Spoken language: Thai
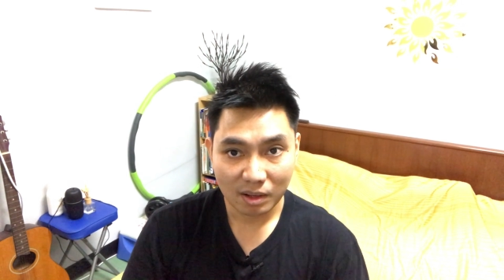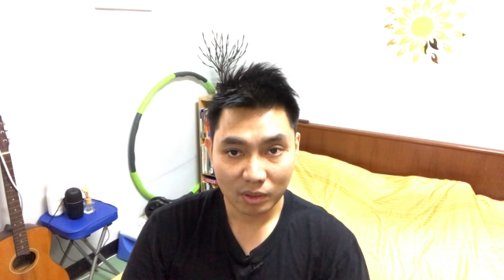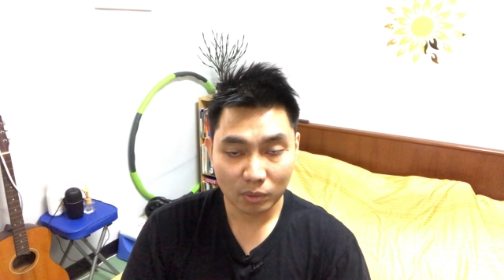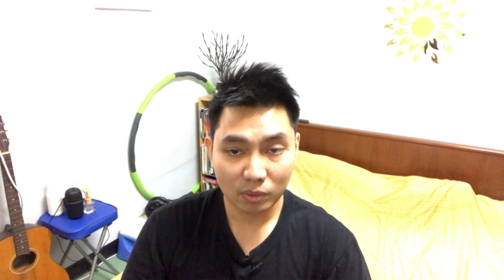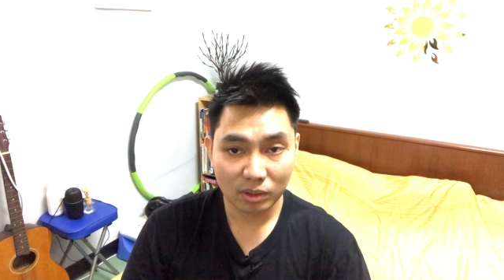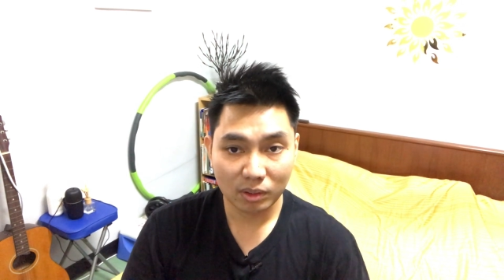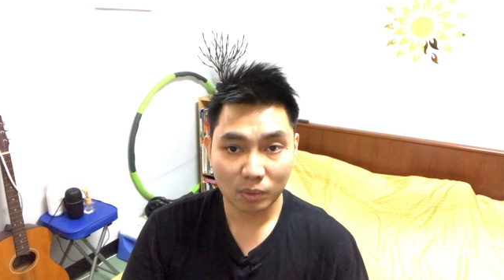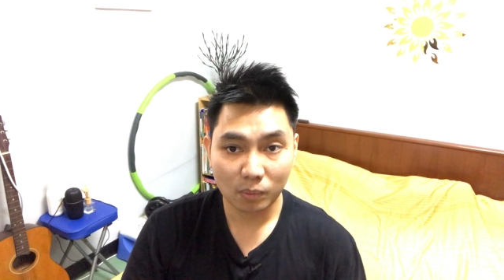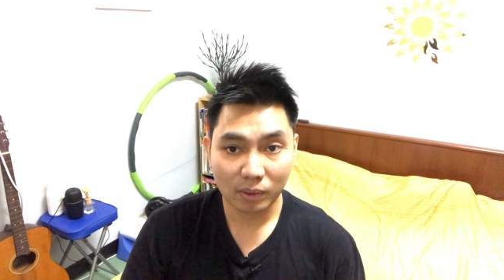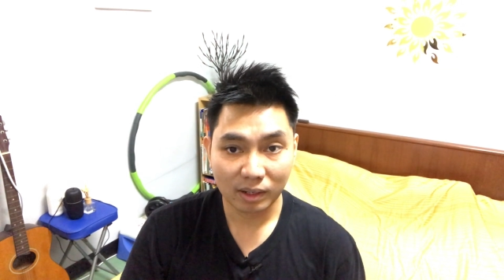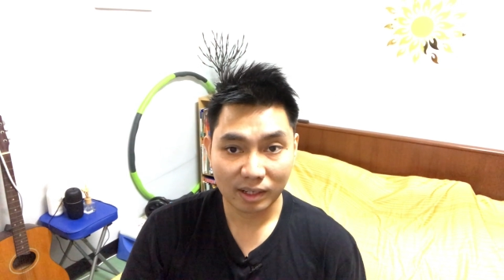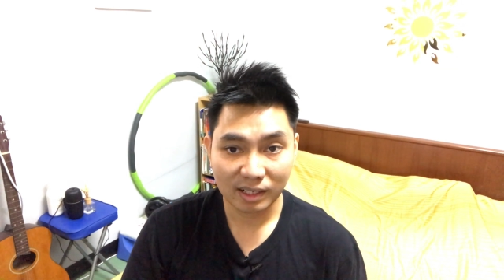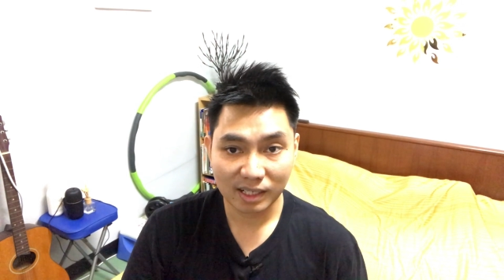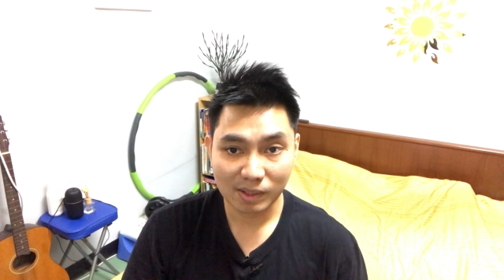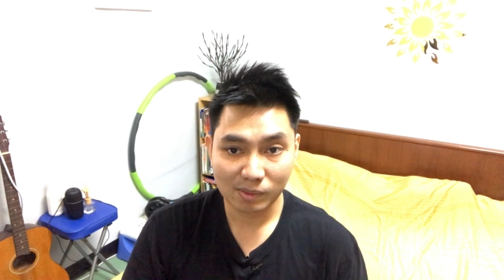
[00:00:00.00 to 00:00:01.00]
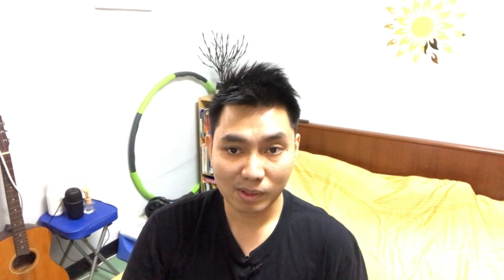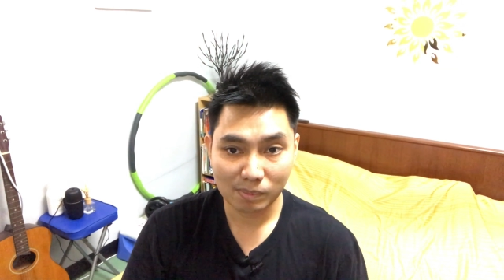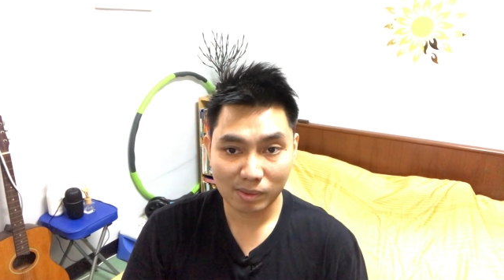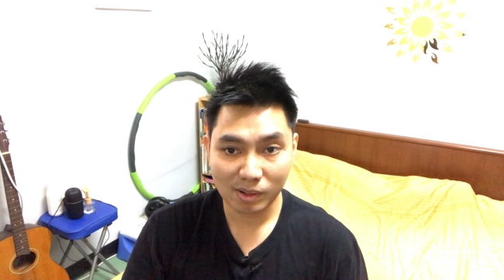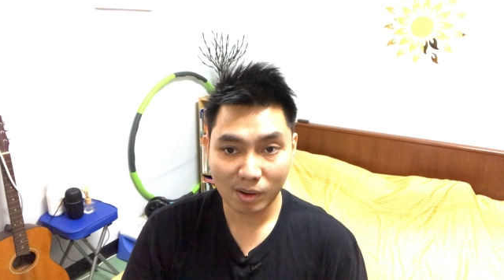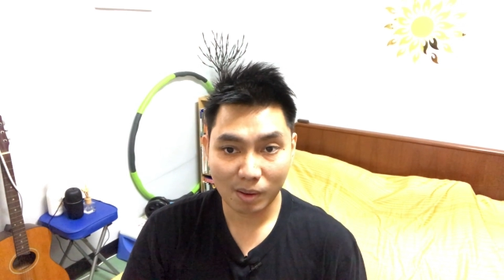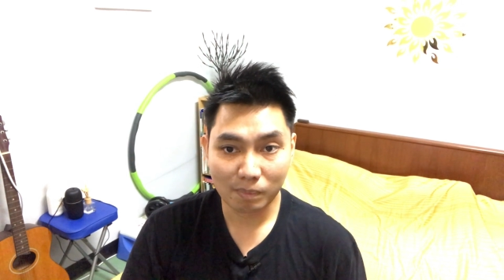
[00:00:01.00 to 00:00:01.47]
นวลๆนนนะครับ แล้
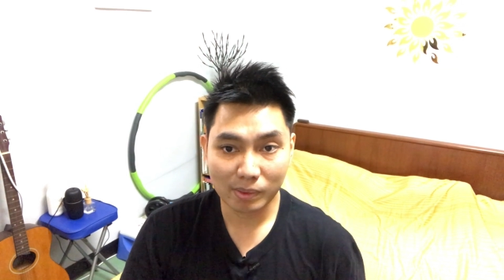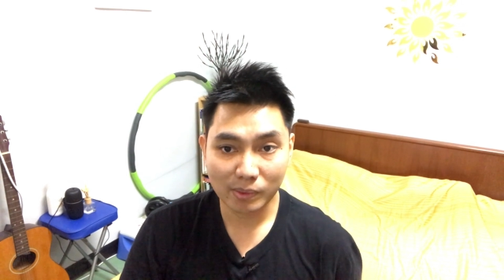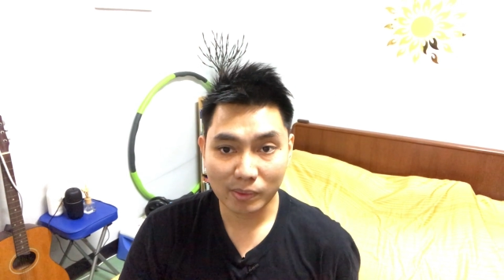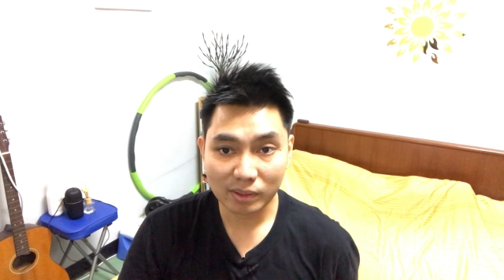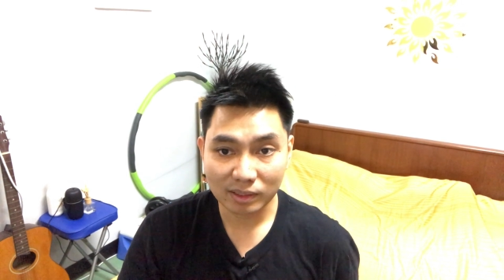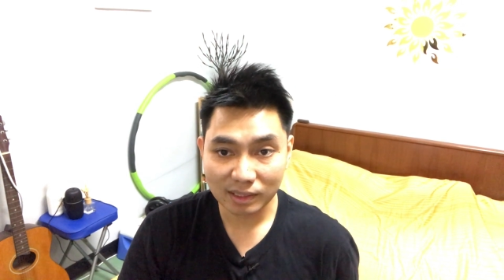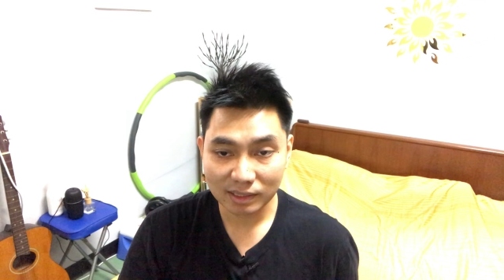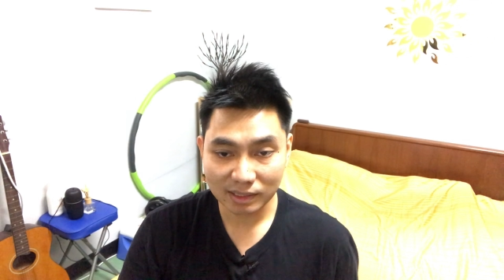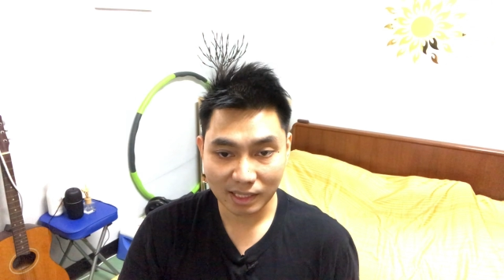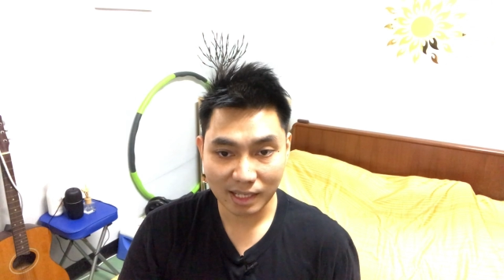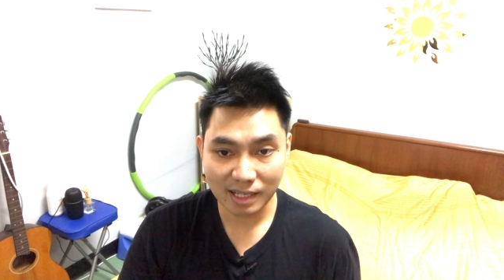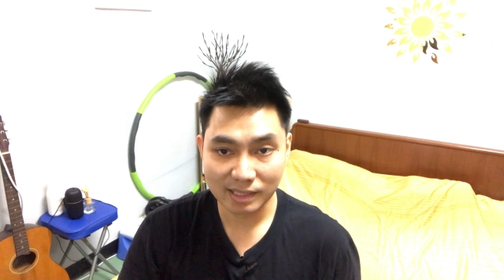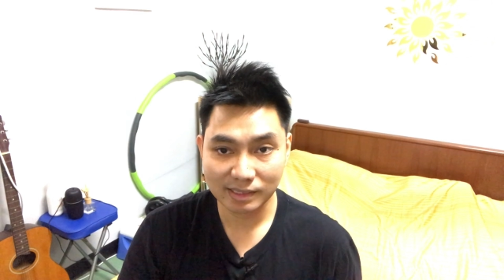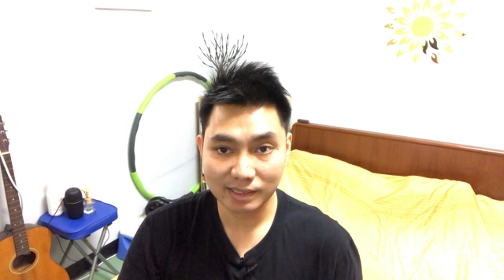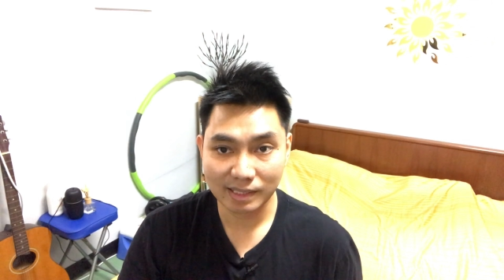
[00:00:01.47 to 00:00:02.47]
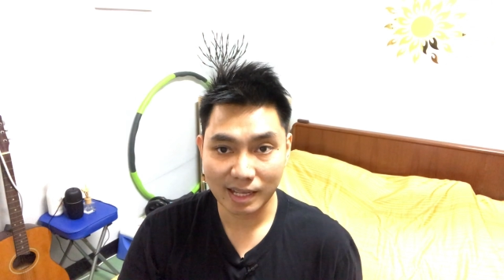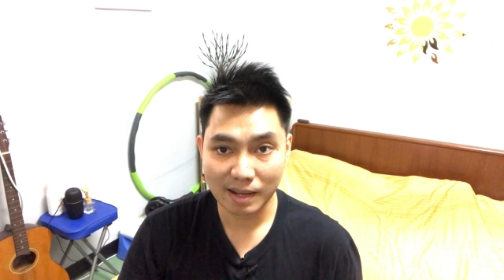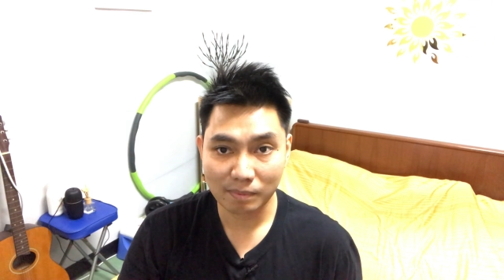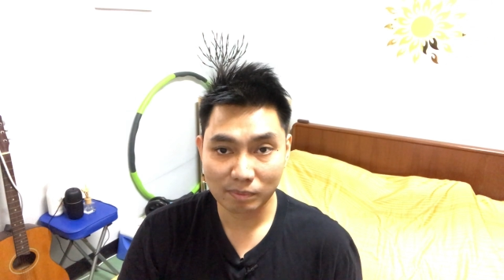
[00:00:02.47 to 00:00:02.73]
วประกอบไปด้วยเครื่องเทศแซ